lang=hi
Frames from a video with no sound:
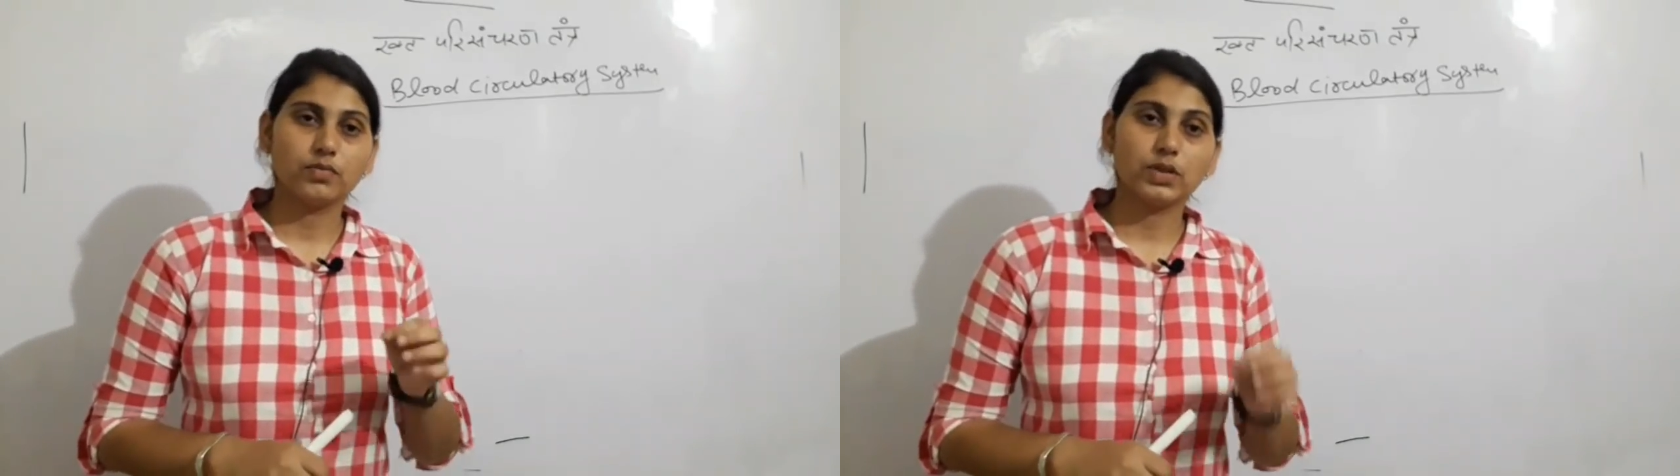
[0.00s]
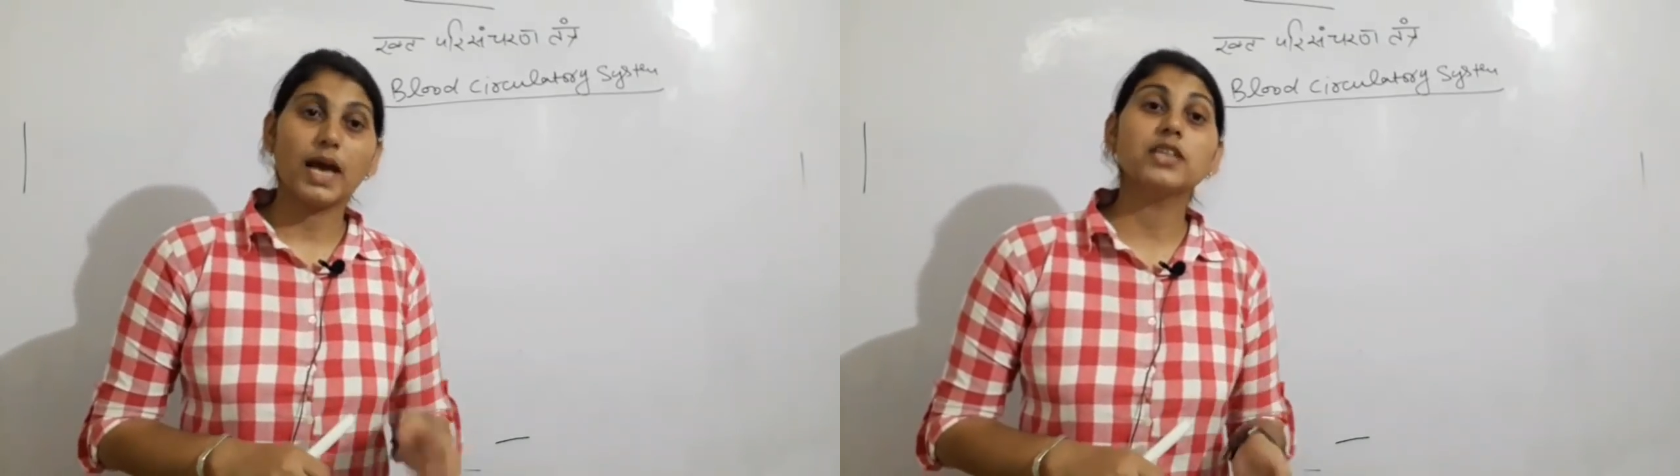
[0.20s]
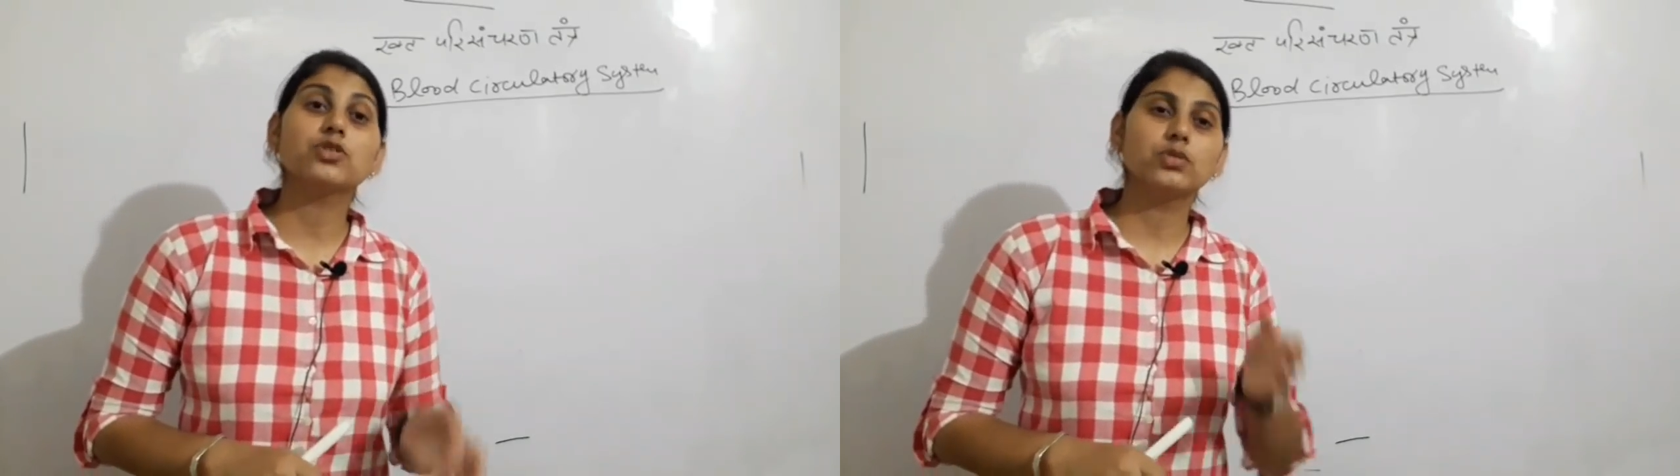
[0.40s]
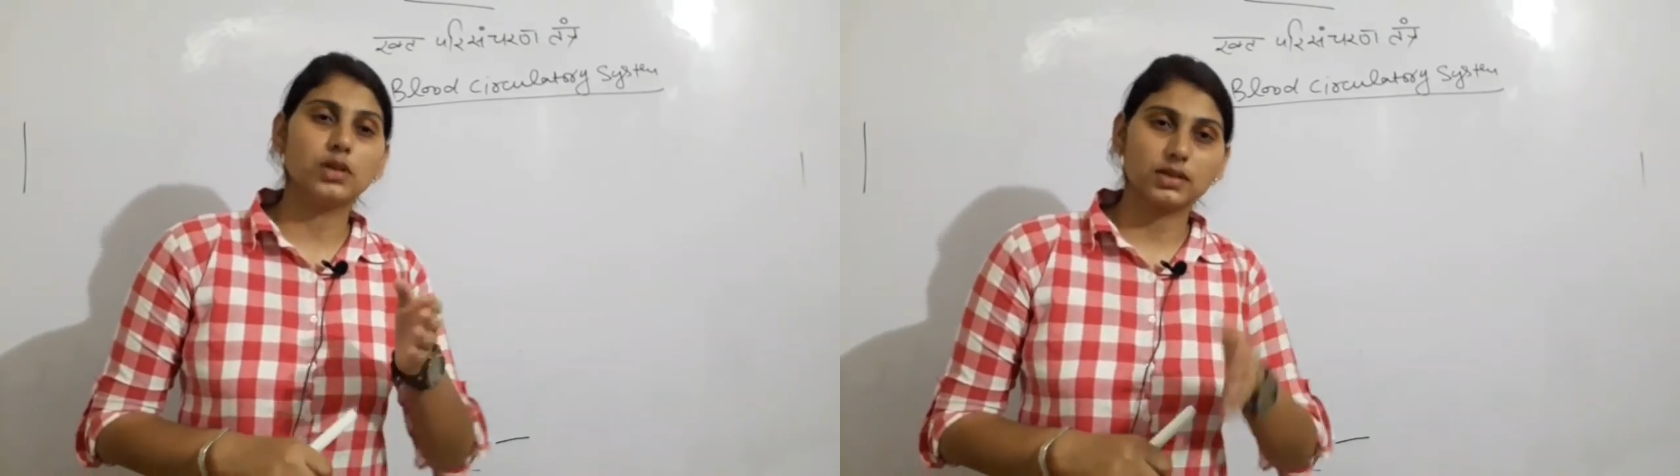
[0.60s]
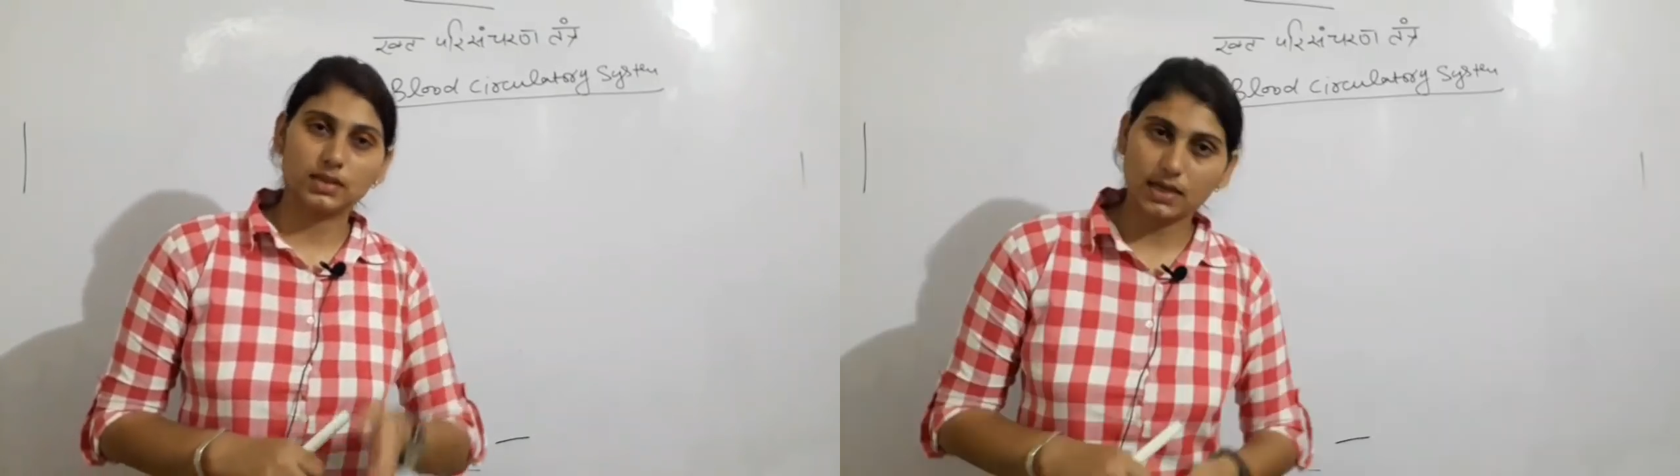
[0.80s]
अशुद्ध
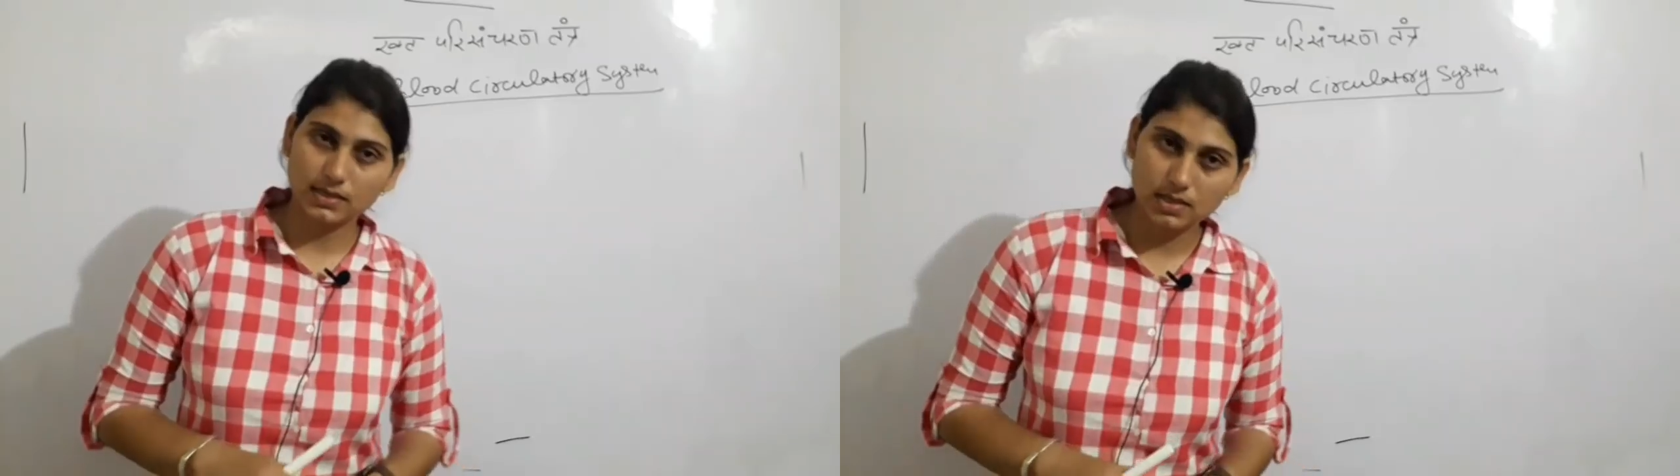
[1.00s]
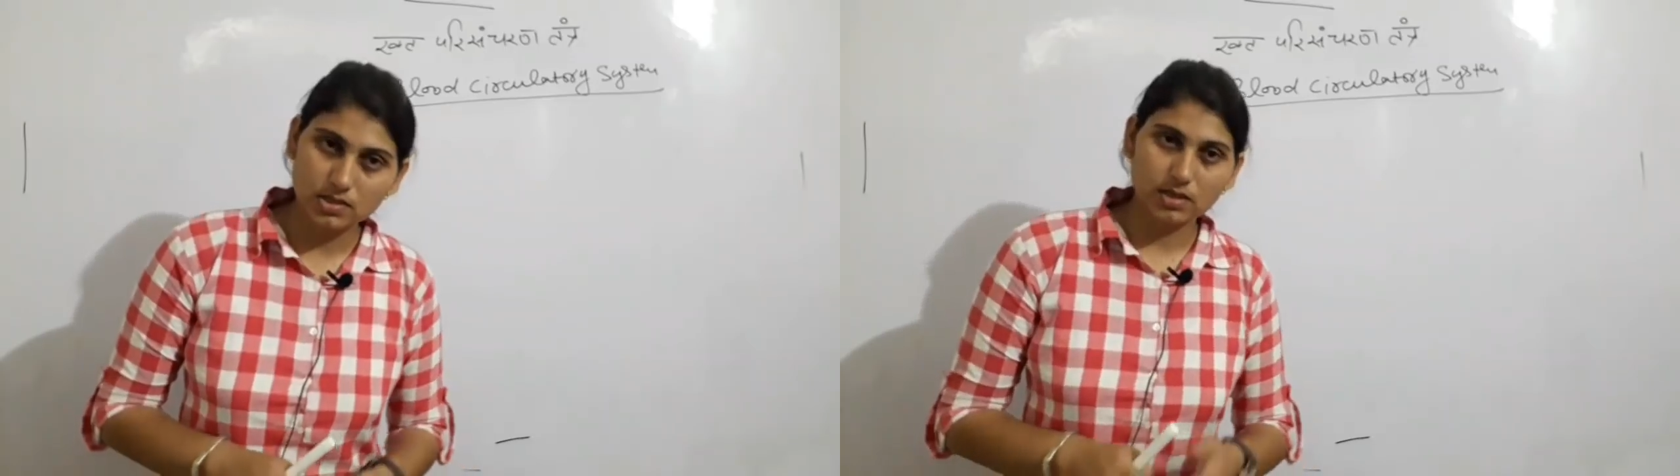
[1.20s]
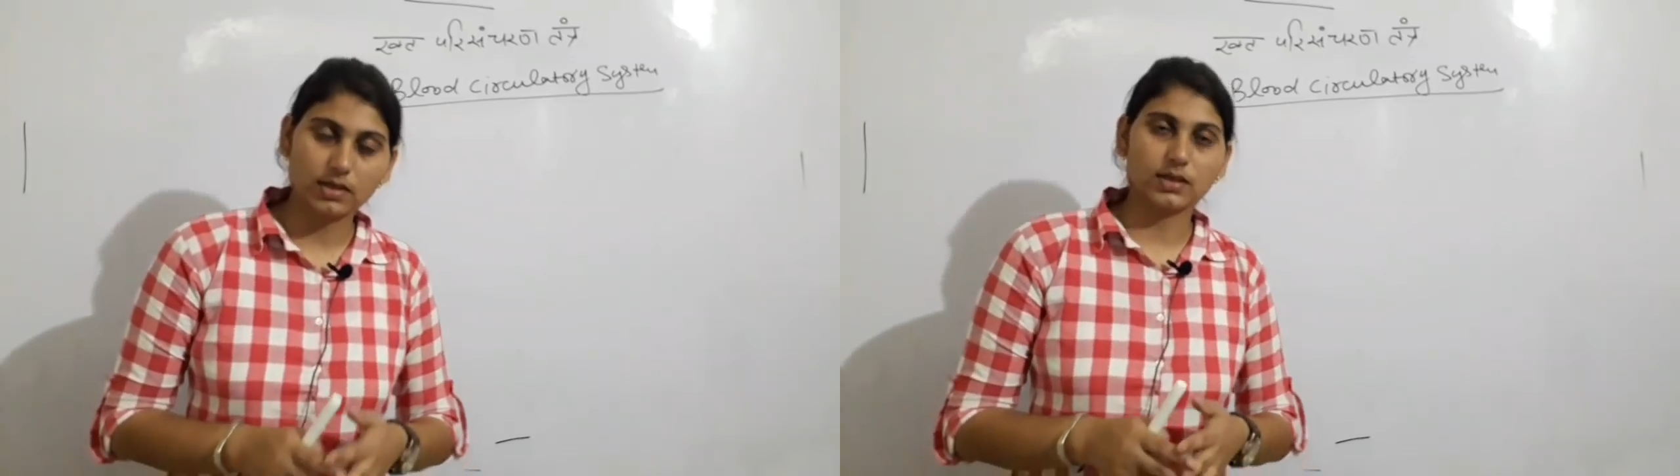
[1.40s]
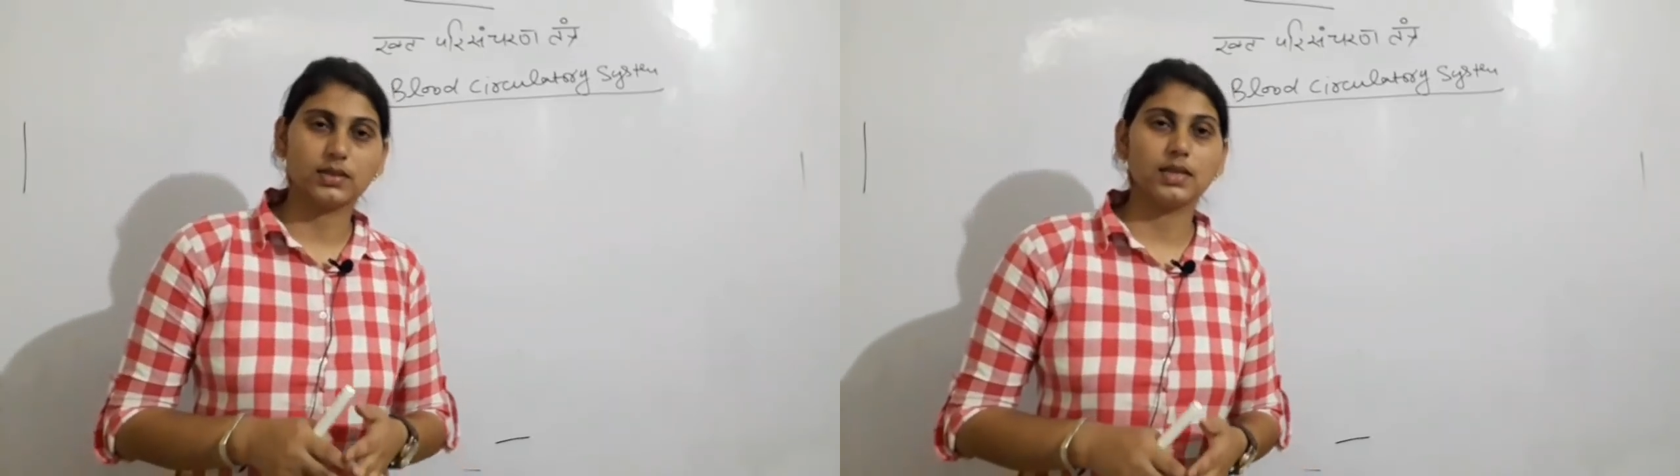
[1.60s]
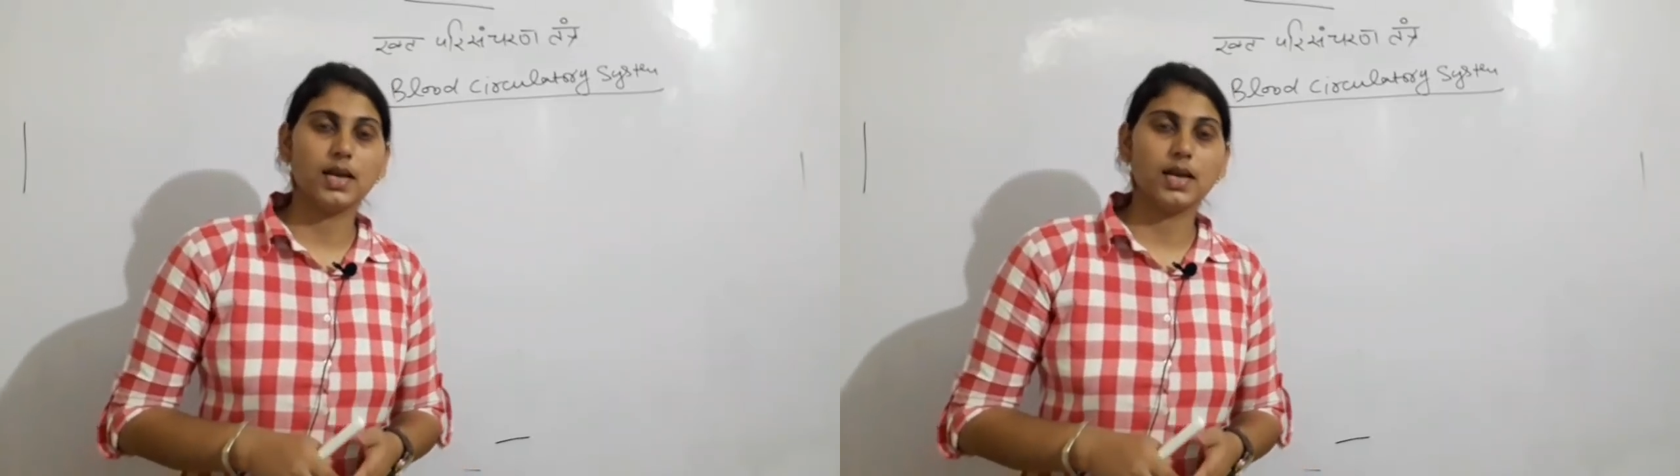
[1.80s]
रक्त का संचरण करती